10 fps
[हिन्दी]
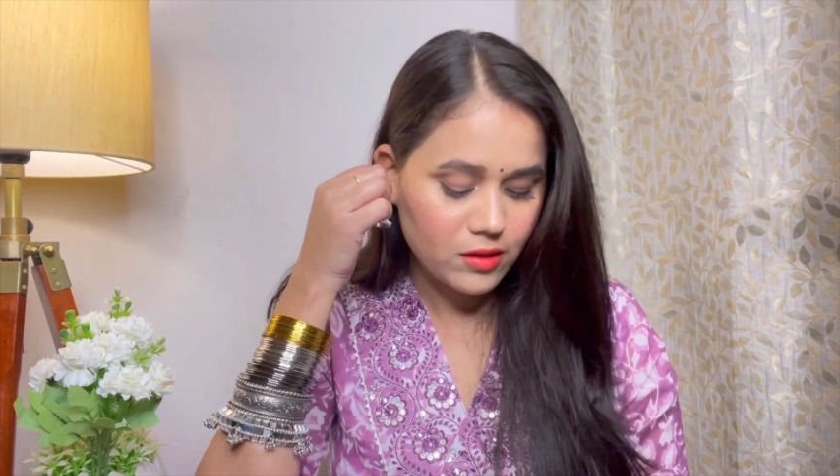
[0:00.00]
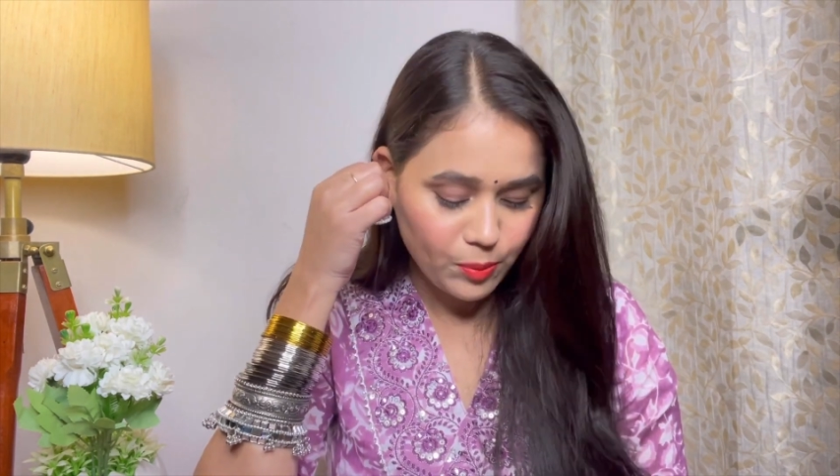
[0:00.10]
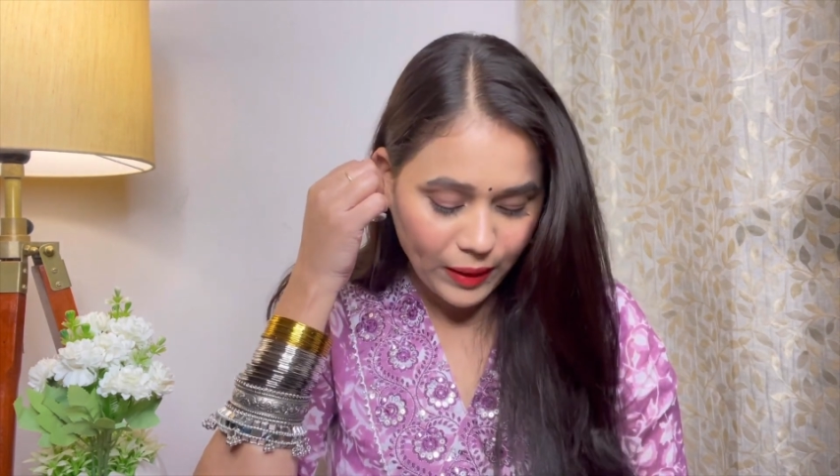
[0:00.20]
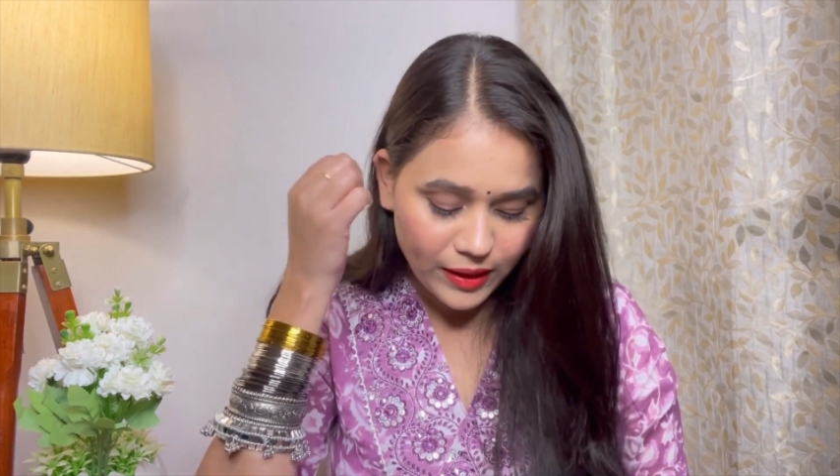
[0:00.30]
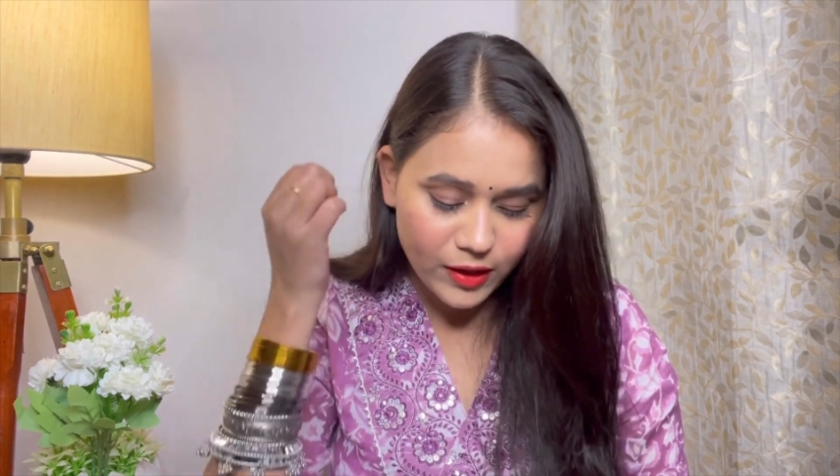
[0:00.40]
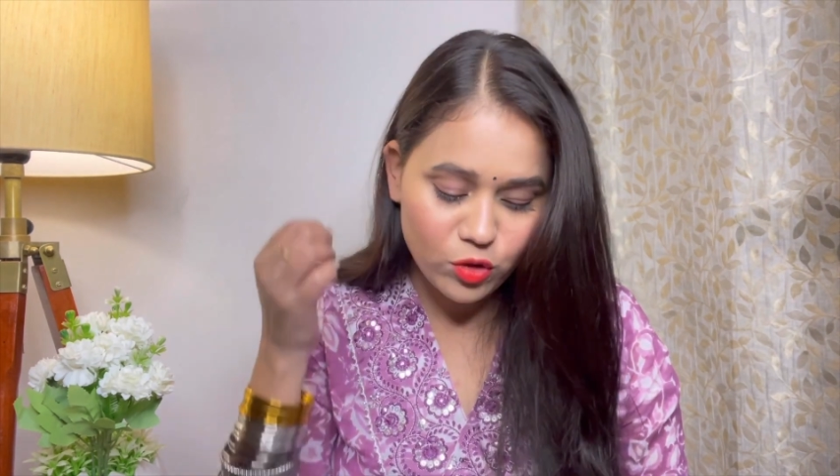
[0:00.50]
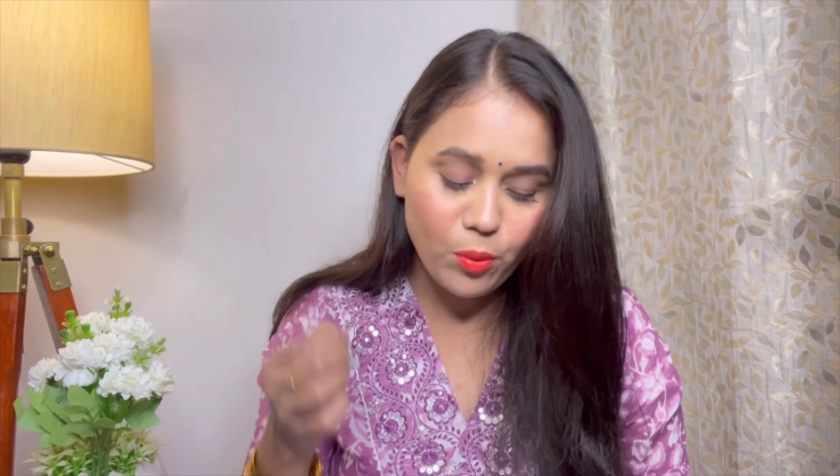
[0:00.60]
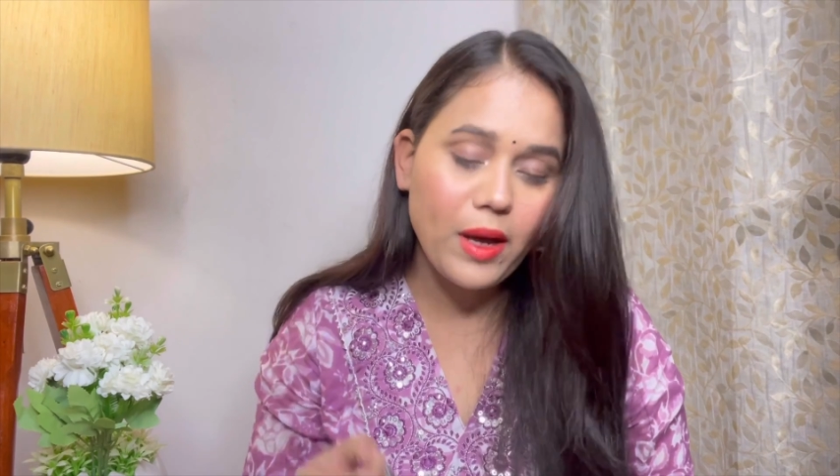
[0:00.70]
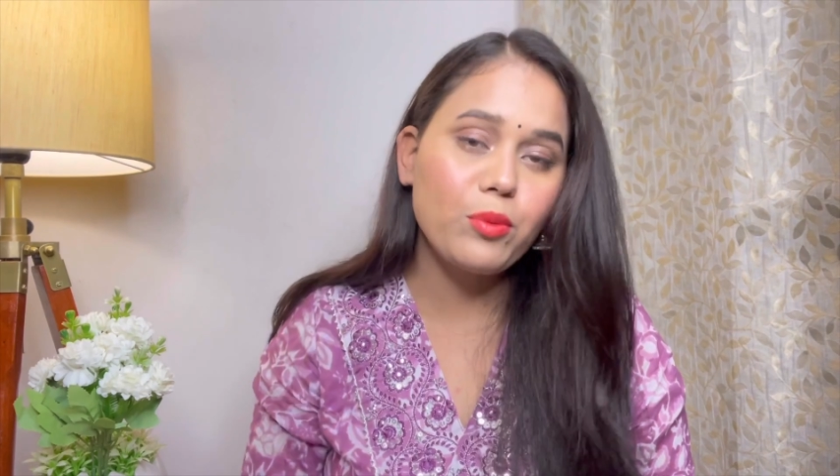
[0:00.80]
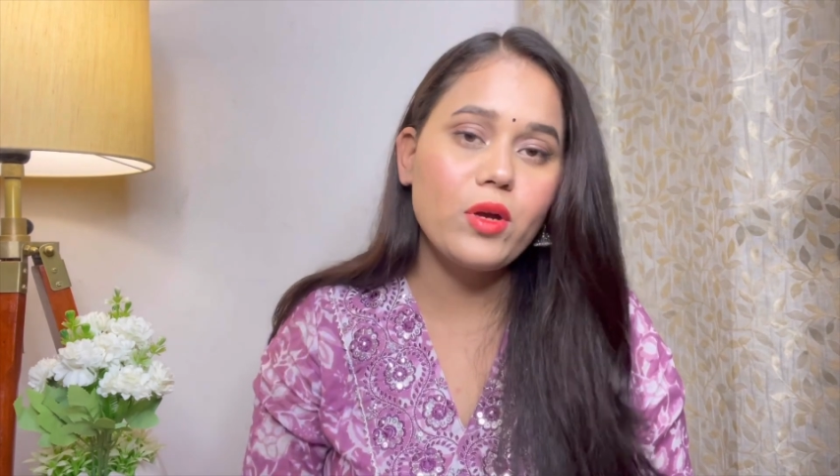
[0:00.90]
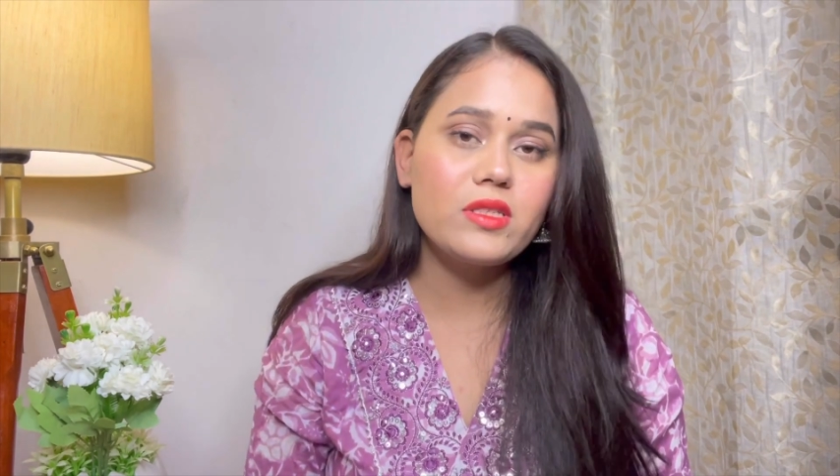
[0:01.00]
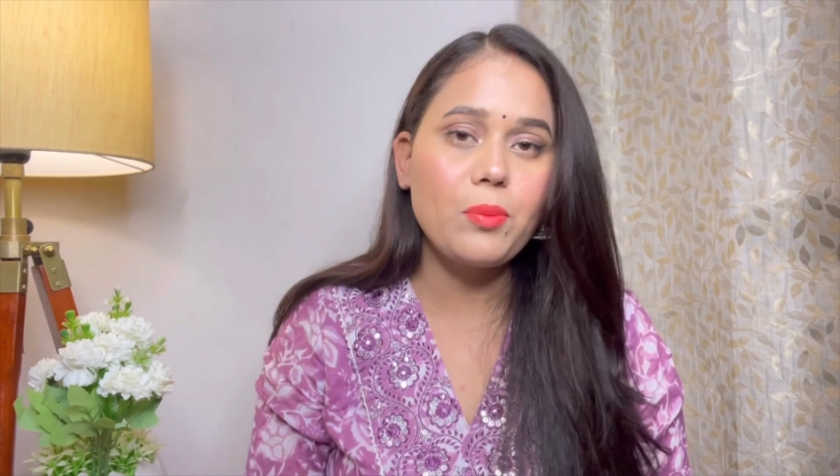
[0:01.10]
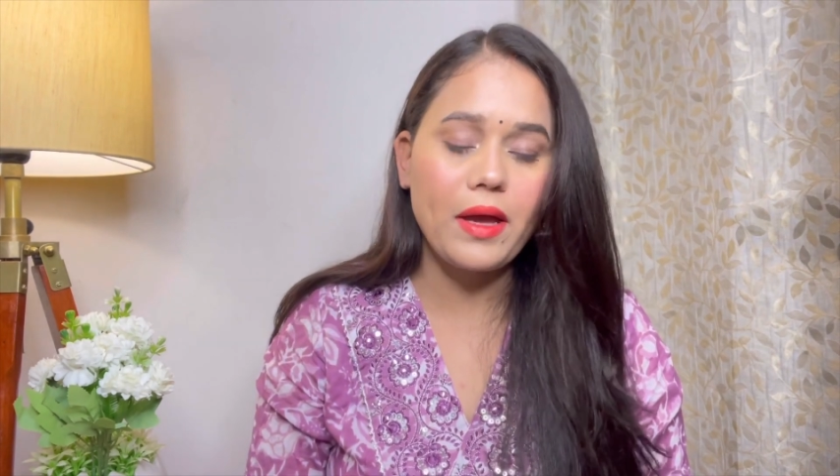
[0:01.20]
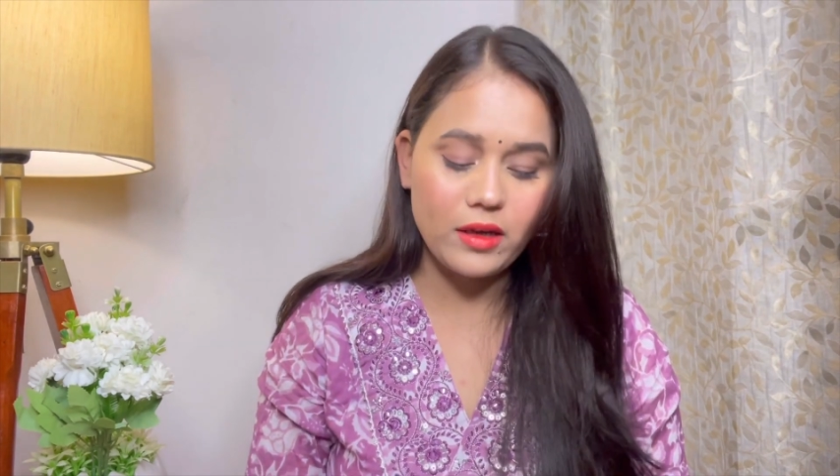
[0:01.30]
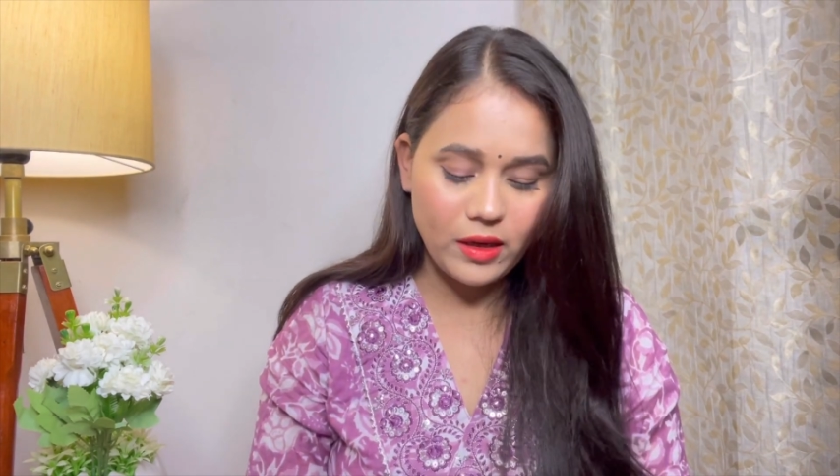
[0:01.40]
पेंडेंट तो मैं आपको ऐसे
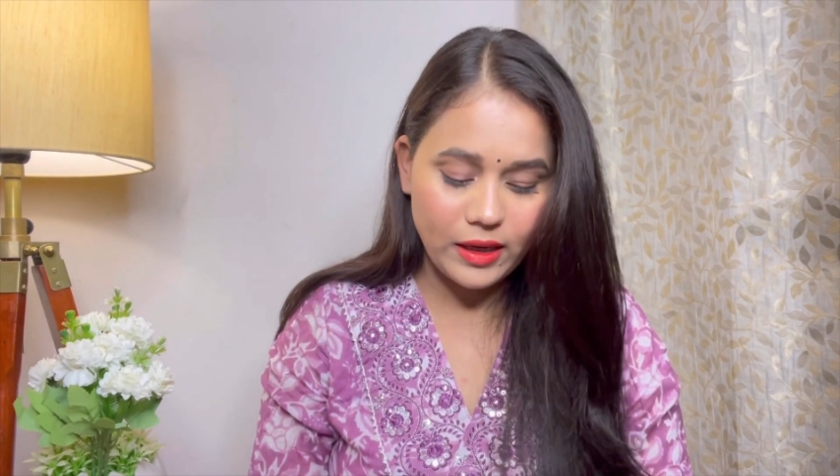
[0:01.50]
पहनकर